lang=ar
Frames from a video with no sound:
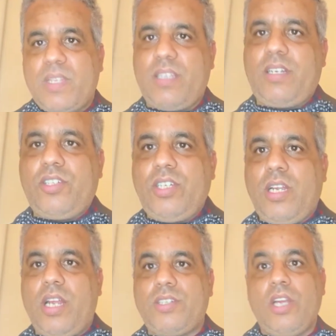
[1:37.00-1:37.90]
هذاك الشيء
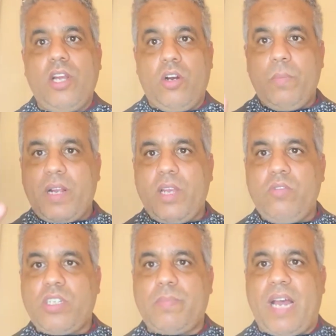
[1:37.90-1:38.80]
علاش هما كانوا
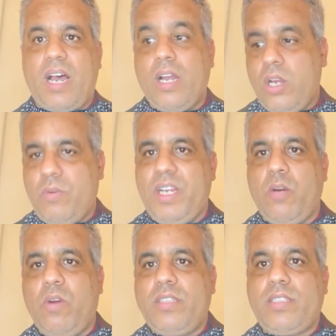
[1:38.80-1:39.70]
سبعه وانا
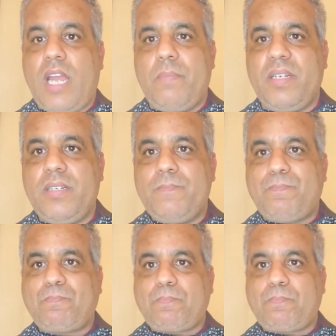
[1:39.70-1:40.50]
هو الثامن